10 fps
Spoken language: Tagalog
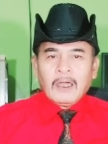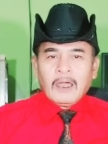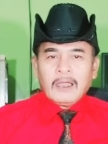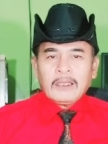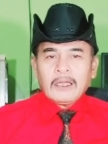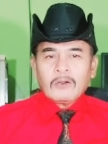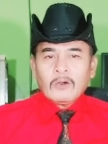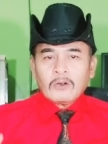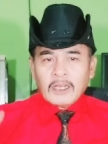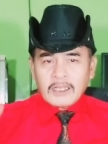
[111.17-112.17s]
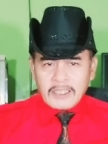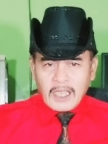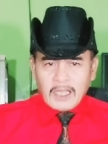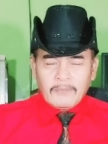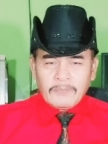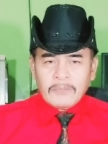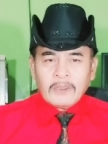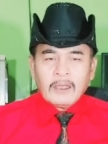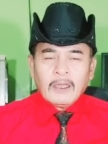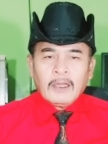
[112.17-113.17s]
ay nag-organisa
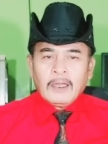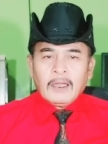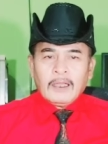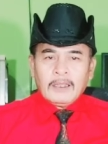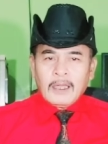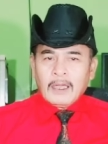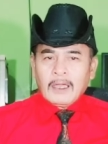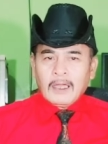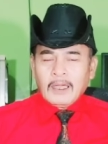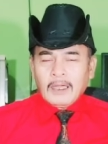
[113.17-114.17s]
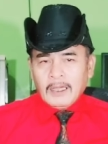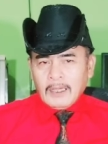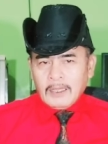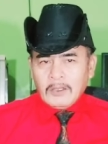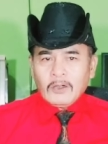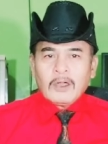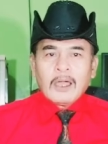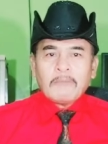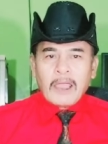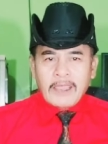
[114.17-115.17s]
ng uh, yung
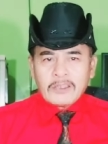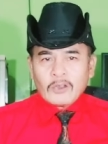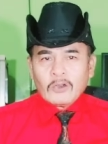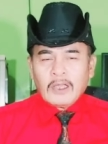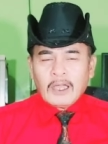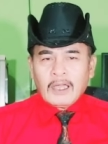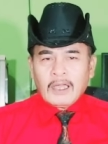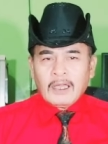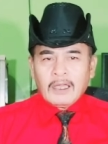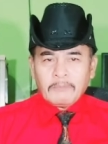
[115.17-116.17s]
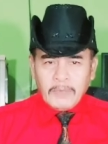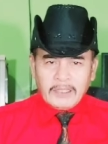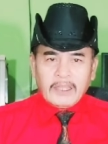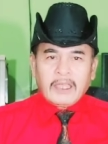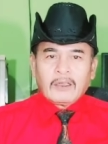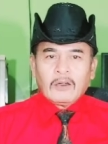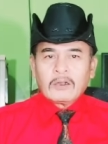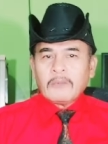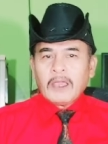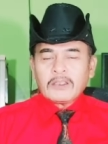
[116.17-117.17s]
uh, maisog uh, meeting
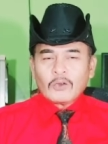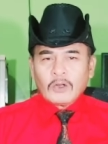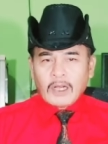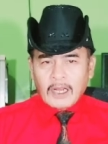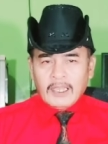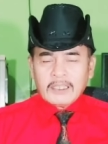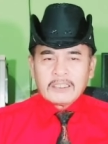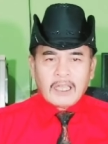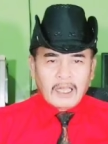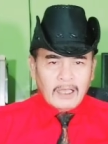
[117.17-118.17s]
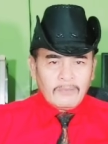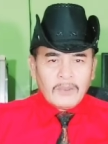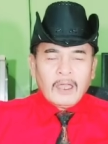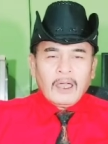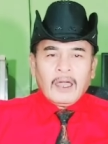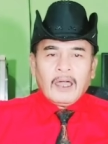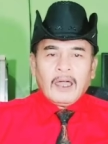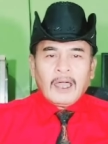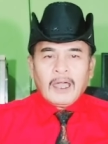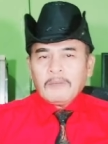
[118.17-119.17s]
or maisog rally sa
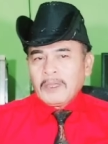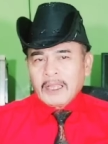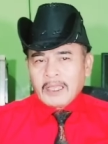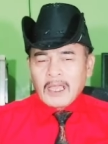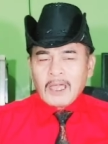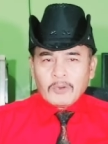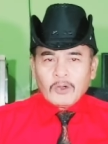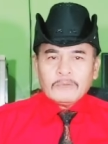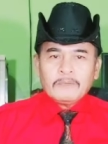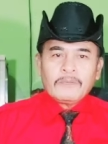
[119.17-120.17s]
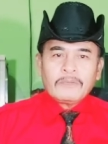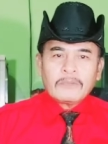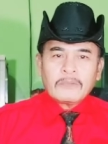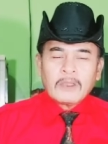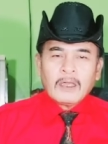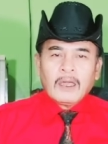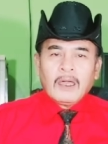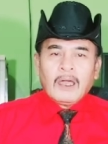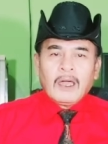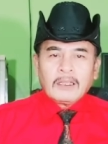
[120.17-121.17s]
uh, Amerika nga po.
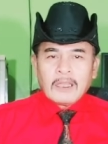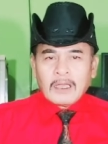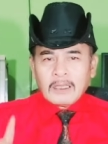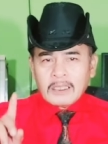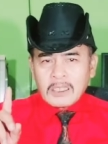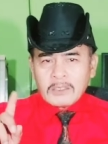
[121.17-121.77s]
At ang guest